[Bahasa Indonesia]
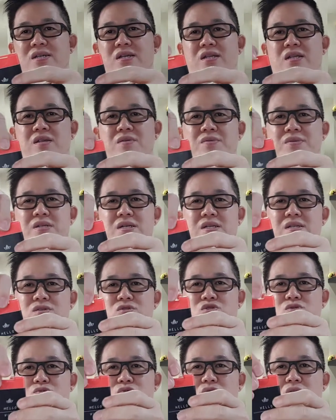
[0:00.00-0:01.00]
jadi dia bisa
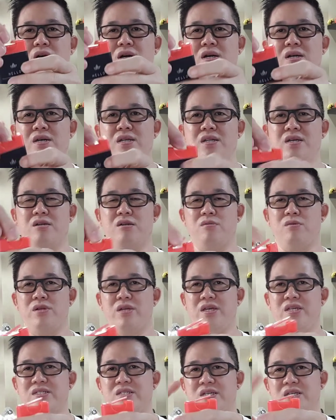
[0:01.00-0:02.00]
ditutup ulang ini kalau mau
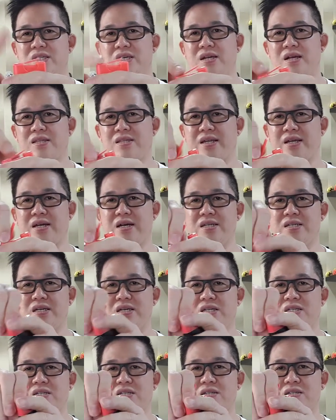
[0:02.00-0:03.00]
diisi tinggal tarik aja